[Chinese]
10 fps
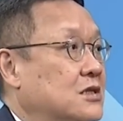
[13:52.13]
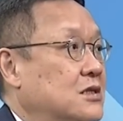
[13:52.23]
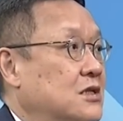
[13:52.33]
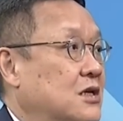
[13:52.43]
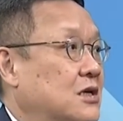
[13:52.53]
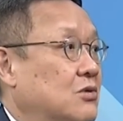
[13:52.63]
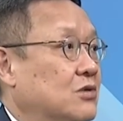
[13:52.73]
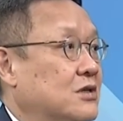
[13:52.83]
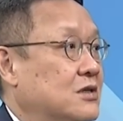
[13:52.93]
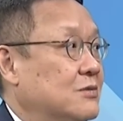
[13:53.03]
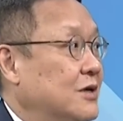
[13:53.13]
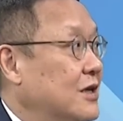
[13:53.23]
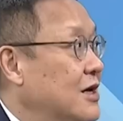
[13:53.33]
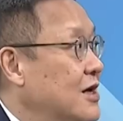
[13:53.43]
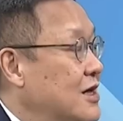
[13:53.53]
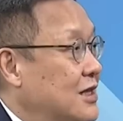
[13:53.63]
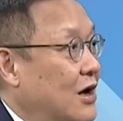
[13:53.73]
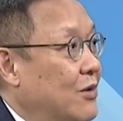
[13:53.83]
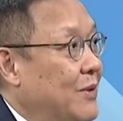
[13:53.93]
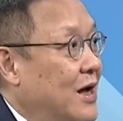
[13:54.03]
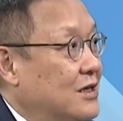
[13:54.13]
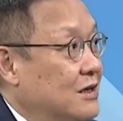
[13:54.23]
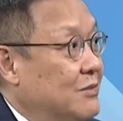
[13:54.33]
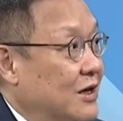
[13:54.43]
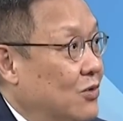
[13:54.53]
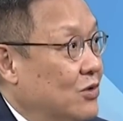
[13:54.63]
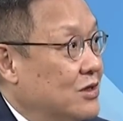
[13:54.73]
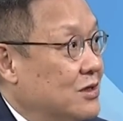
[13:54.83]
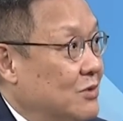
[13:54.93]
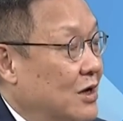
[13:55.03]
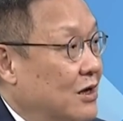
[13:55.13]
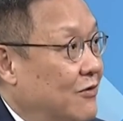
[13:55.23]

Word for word: 世界各国的资本。那还会怕你美国的什么